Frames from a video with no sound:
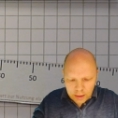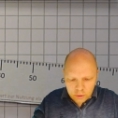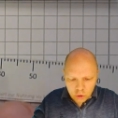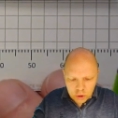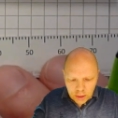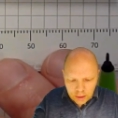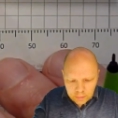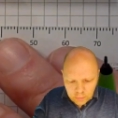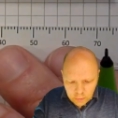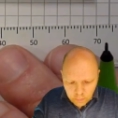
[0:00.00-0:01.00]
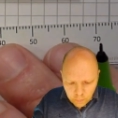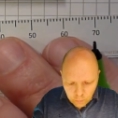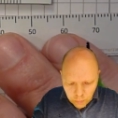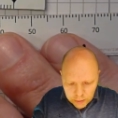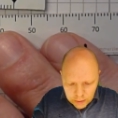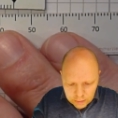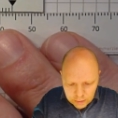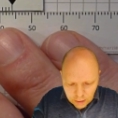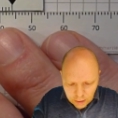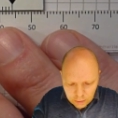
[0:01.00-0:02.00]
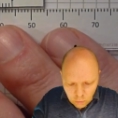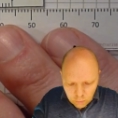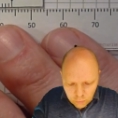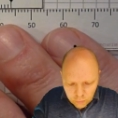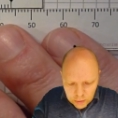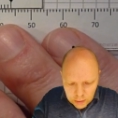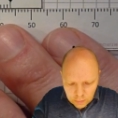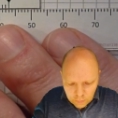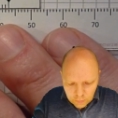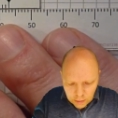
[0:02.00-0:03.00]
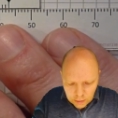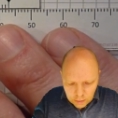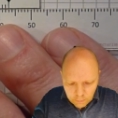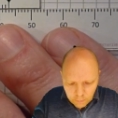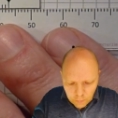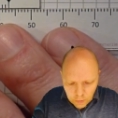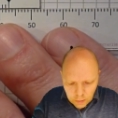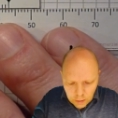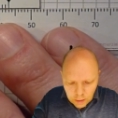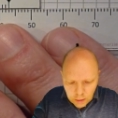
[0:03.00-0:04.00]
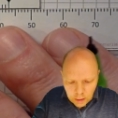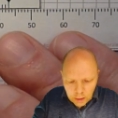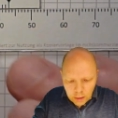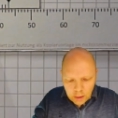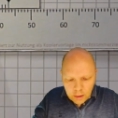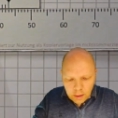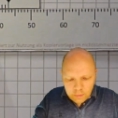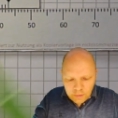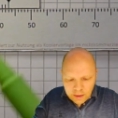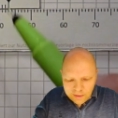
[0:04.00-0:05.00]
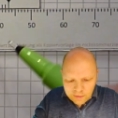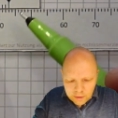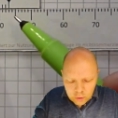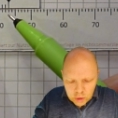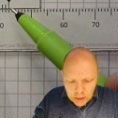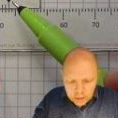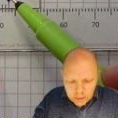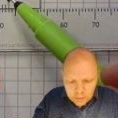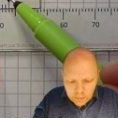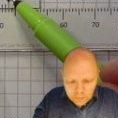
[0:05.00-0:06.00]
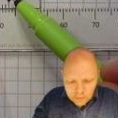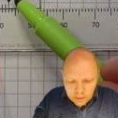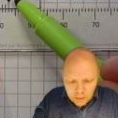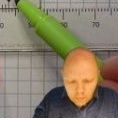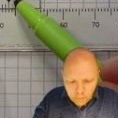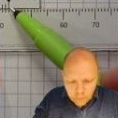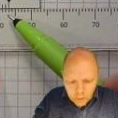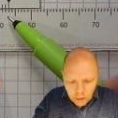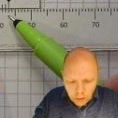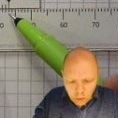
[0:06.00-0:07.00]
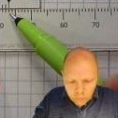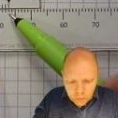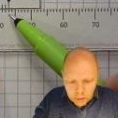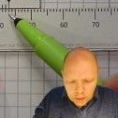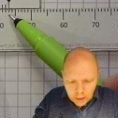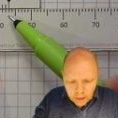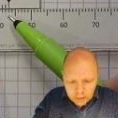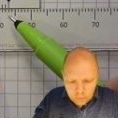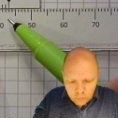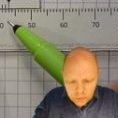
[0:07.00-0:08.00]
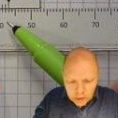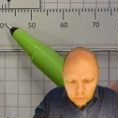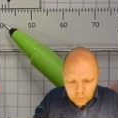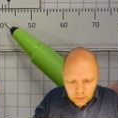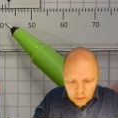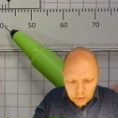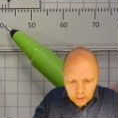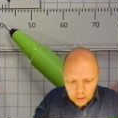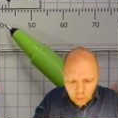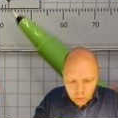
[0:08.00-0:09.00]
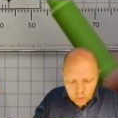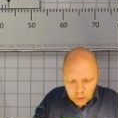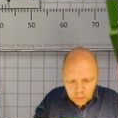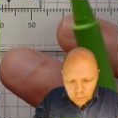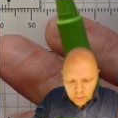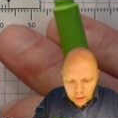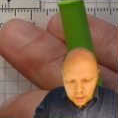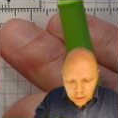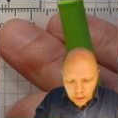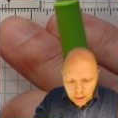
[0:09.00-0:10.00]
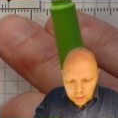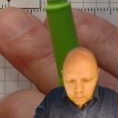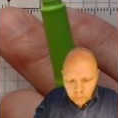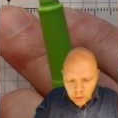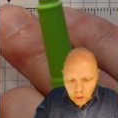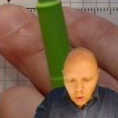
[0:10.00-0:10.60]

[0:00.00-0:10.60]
Ich starte bei der 43 das heißt, ich stelle dieses hier auf die 43 an der unteren Zahlengeraden